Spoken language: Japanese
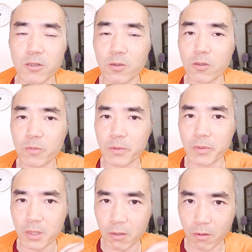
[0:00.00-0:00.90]
状の部
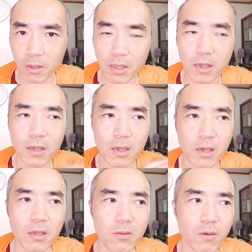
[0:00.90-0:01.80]
分っていうのかな
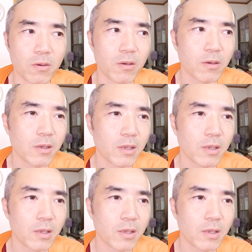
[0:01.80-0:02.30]
あの